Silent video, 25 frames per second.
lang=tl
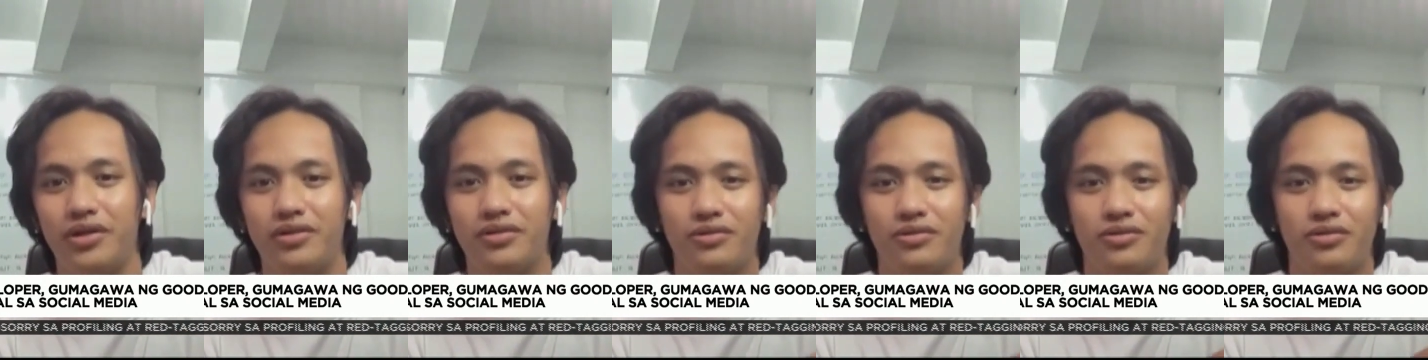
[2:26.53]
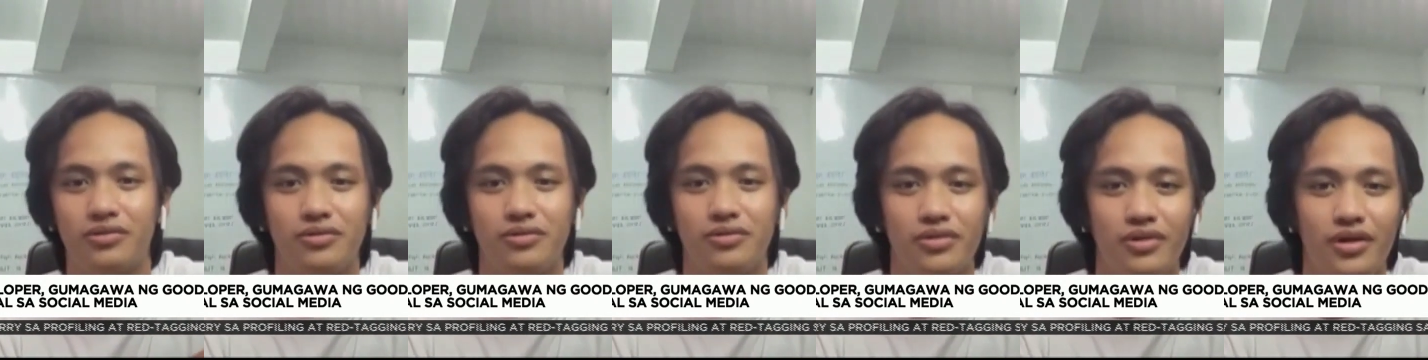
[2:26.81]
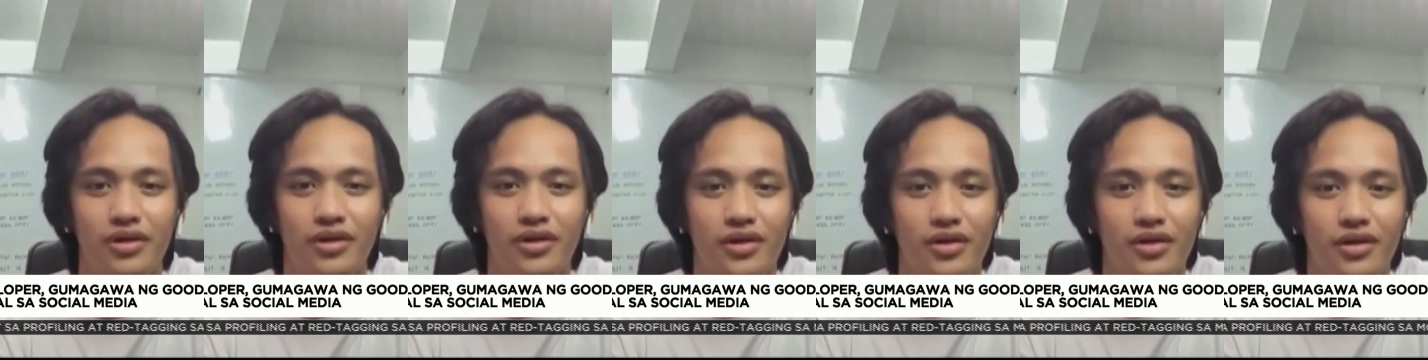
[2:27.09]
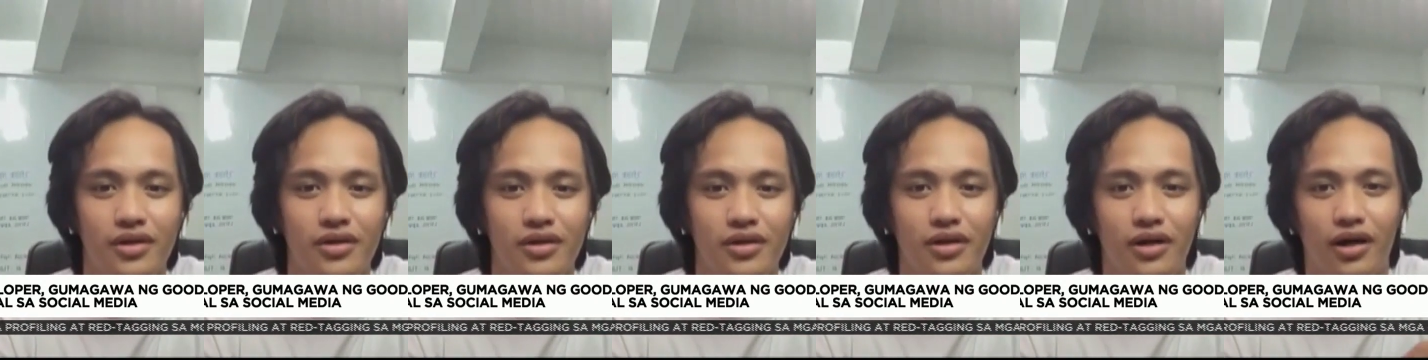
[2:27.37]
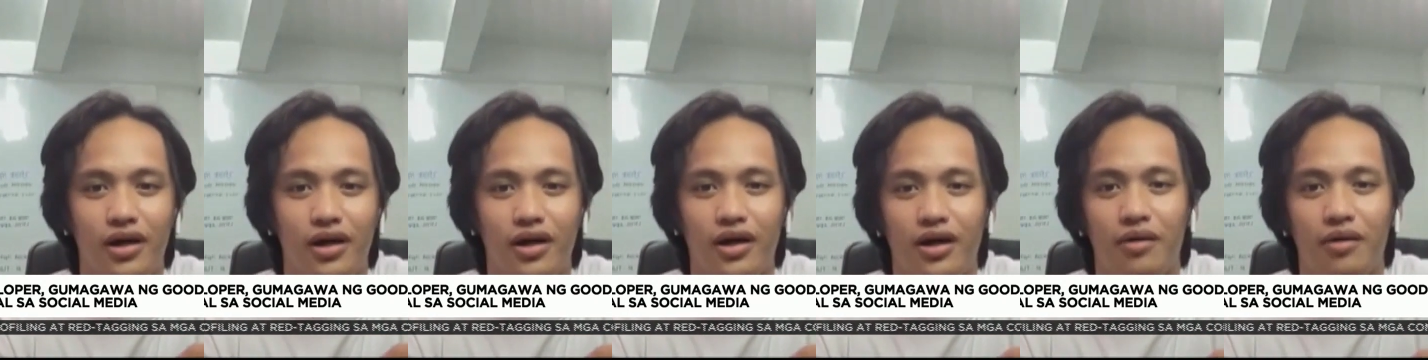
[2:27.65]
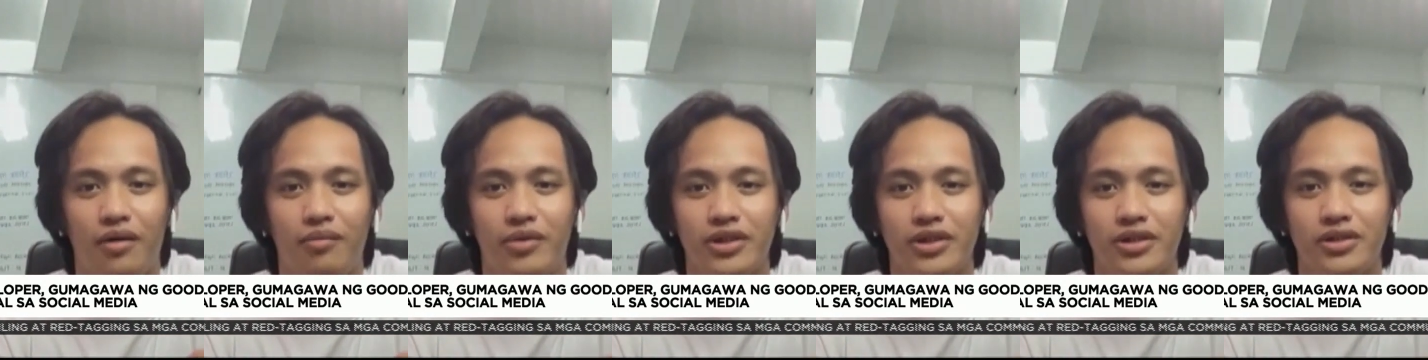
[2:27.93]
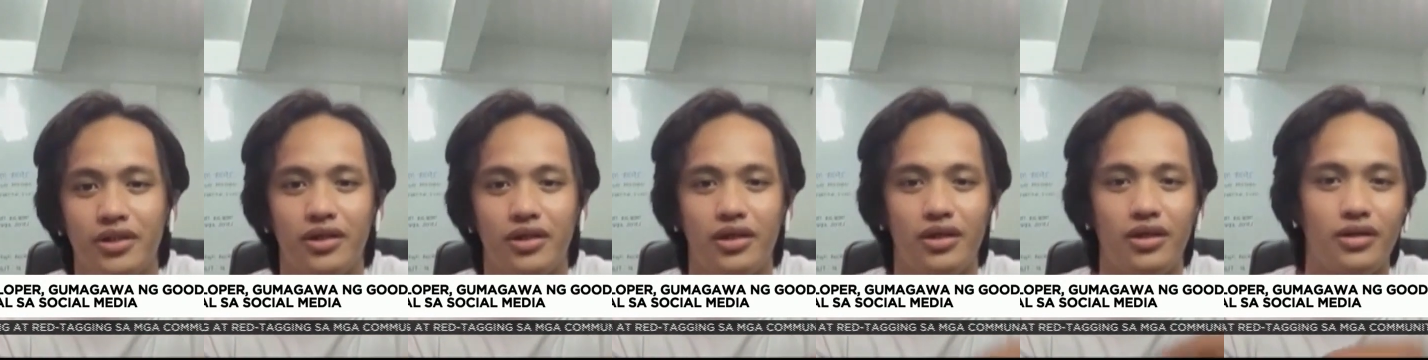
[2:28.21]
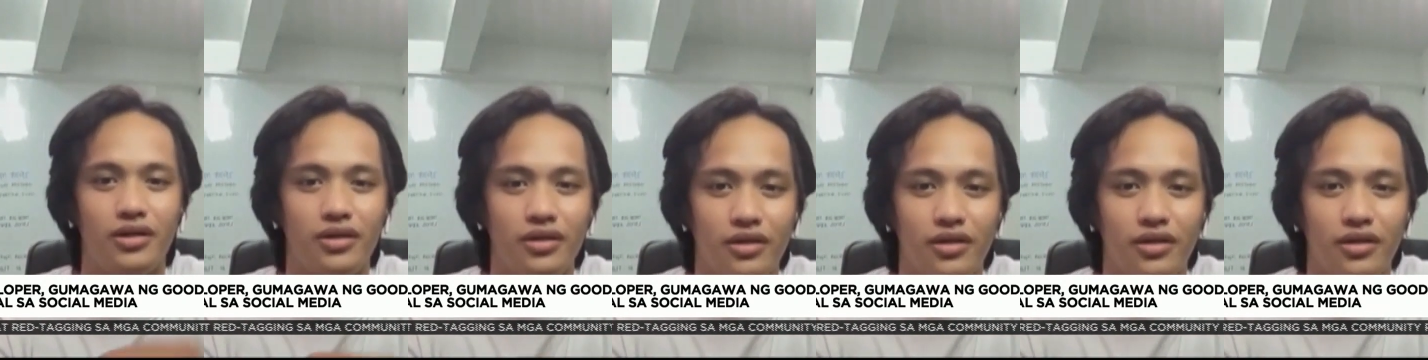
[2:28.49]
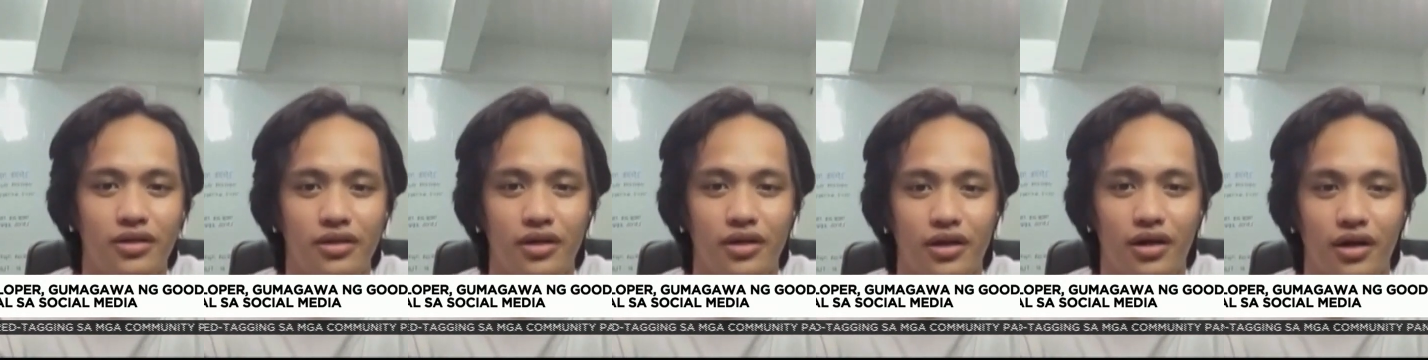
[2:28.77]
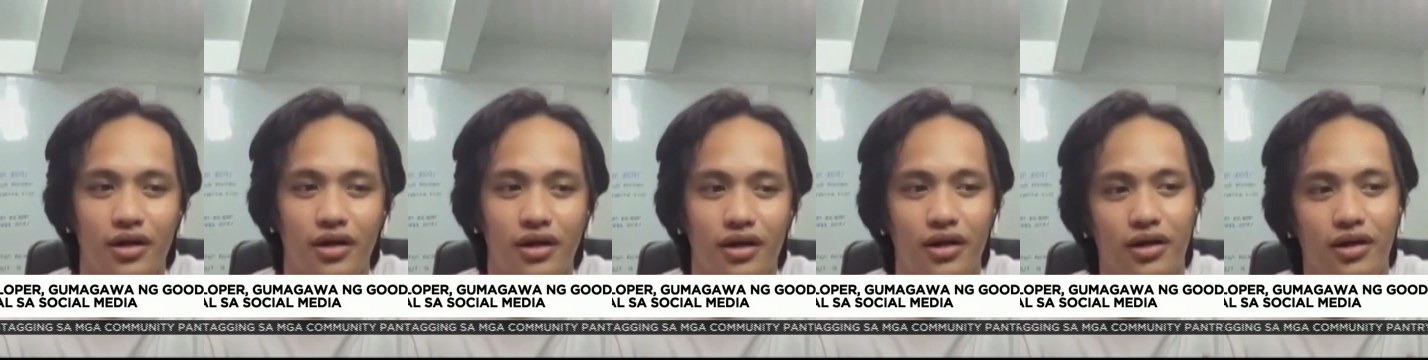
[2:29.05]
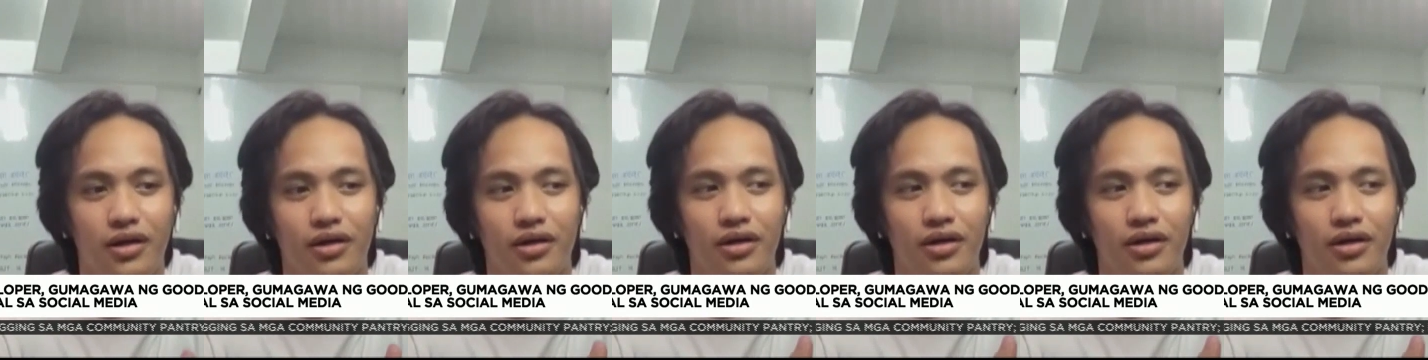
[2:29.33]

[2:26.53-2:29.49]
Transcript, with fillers: So, uh, mas naging, uh,